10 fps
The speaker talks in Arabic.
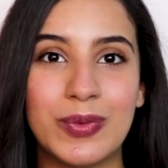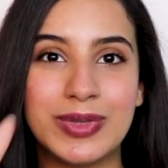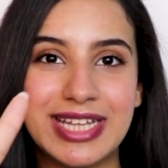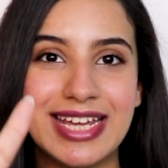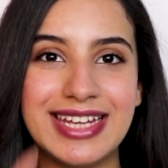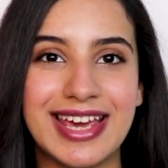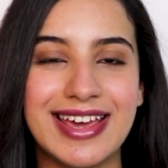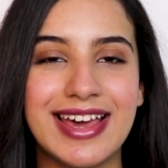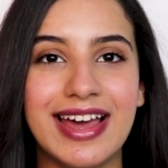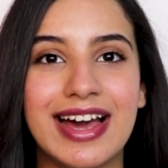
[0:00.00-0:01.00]
وتاني
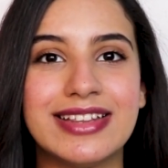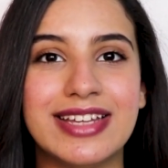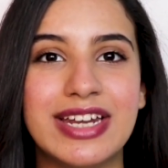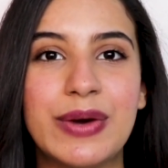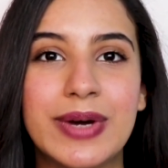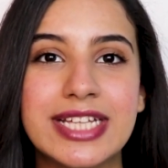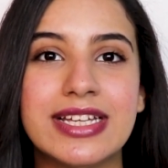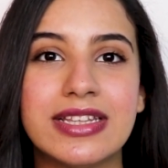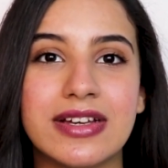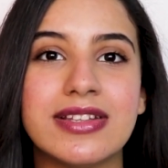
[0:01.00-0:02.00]
حاجه عندنا
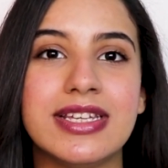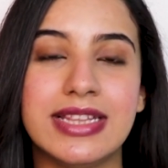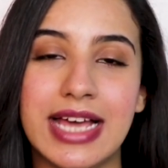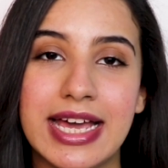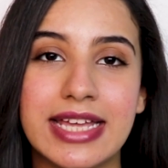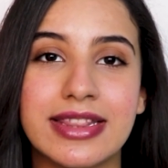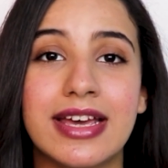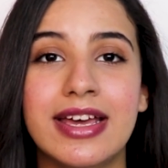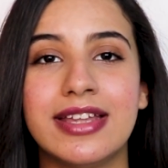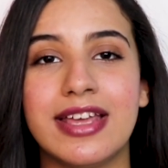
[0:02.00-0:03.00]
وقت التخطيط
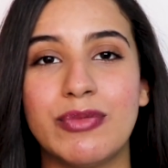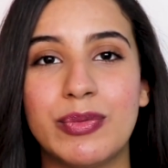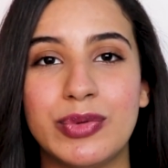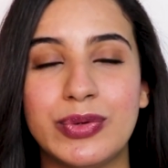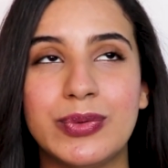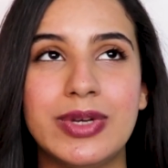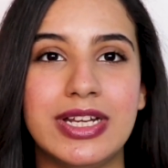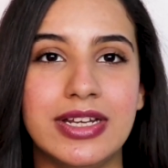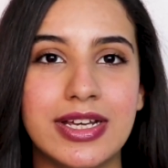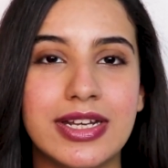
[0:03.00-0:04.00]
لحياتنا دايما بنقول
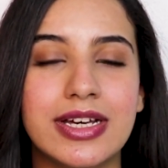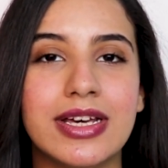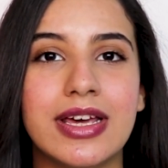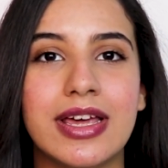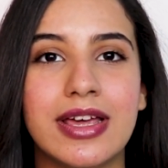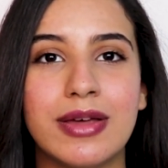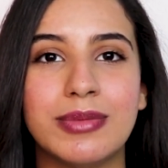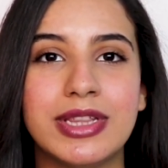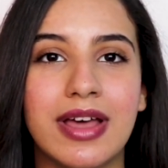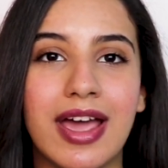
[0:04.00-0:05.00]
ان احنا آه،
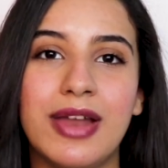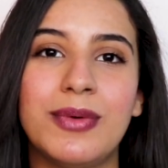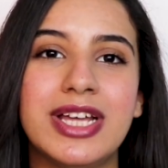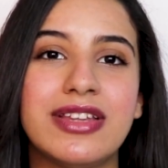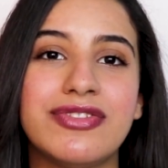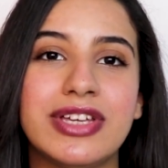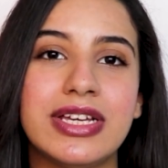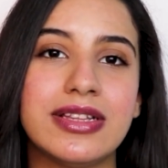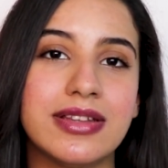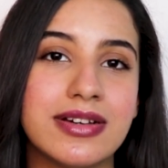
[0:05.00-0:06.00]
بنضيع الوقت
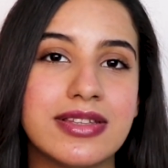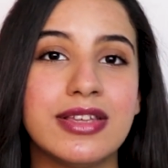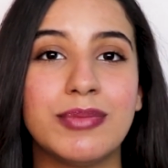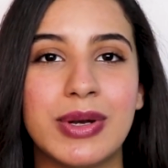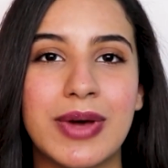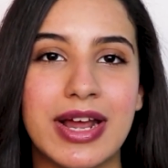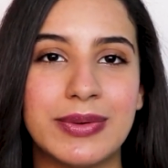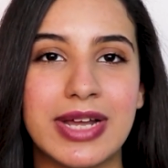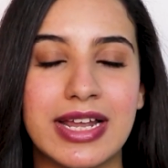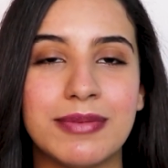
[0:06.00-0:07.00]
في التخطيط
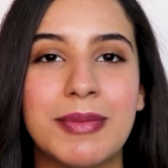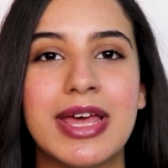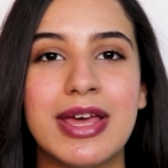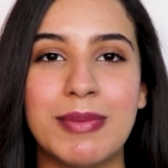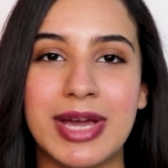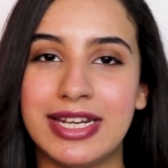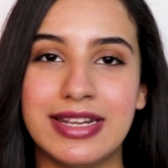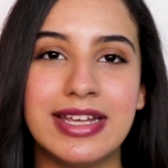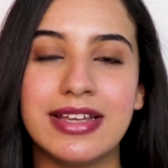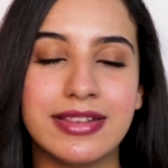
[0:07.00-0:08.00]
بالورقه والقلم مع
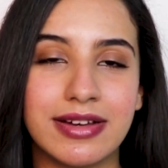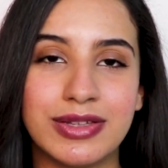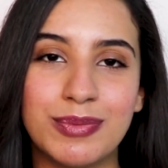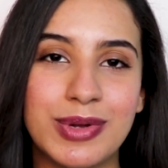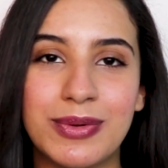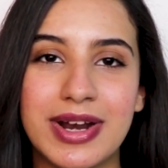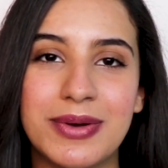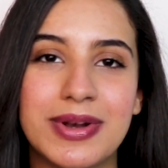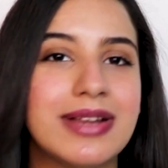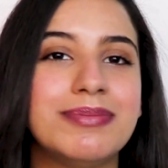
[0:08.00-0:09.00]
ان التخطيط
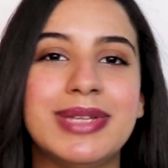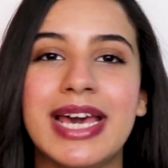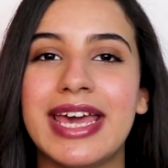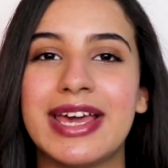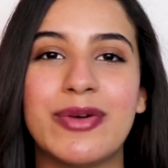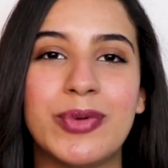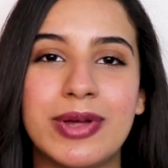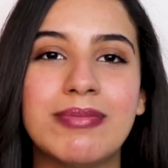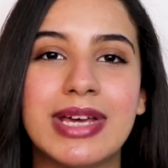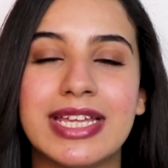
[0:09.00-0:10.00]
بالورقه والقلم دي حاجه
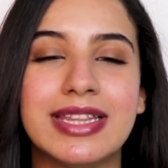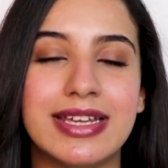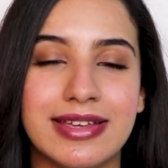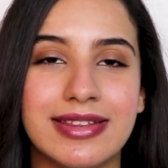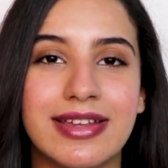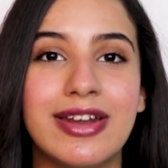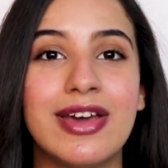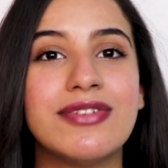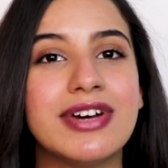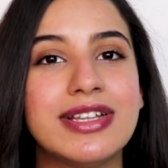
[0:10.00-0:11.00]
مهمه جدا جدا
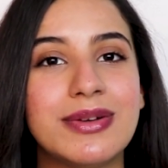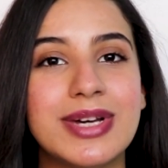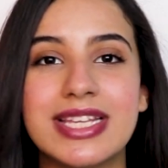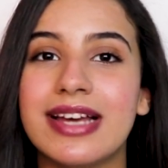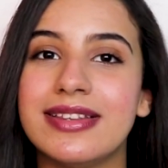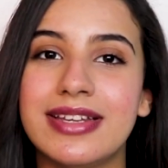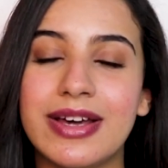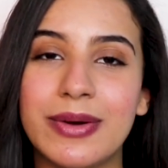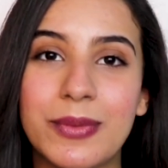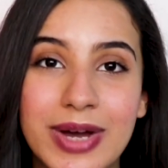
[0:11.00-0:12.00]
فدلوقتي
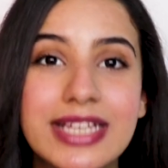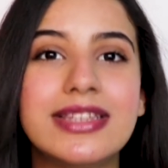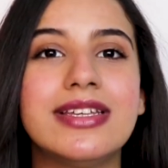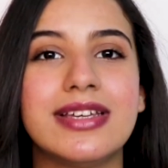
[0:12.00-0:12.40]
عندنا وقت